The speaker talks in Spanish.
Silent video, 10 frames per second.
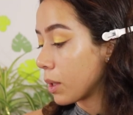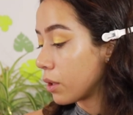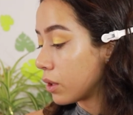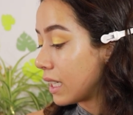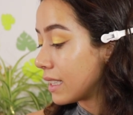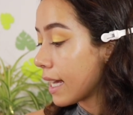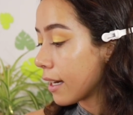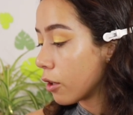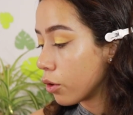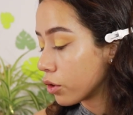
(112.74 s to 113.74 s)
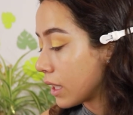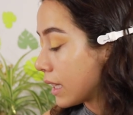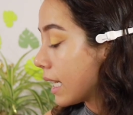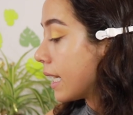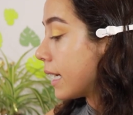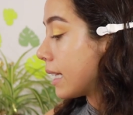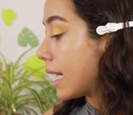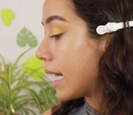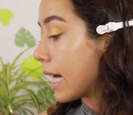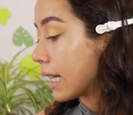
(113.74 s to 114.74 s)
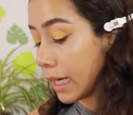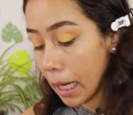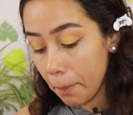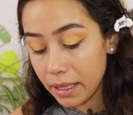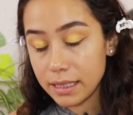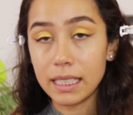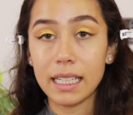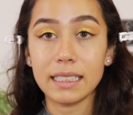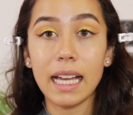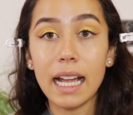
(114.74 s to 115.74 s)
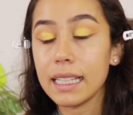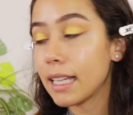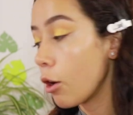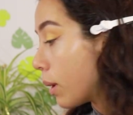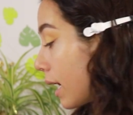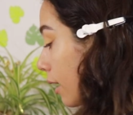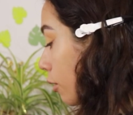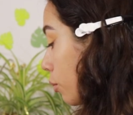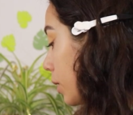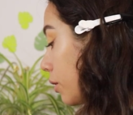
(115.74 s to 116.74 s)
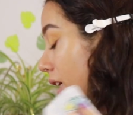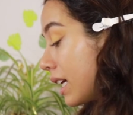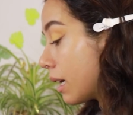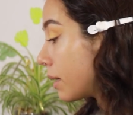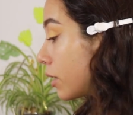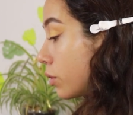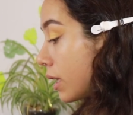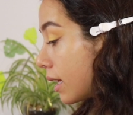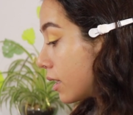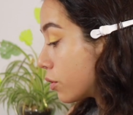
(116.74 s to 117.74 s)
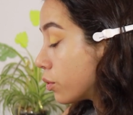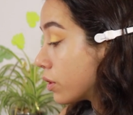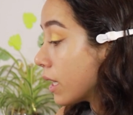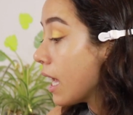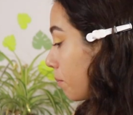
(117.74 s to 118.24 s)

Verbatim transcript: pueden utilizar los que tengan de la gama, si es alta o baja o bueno, la gama que a ustedes les guste.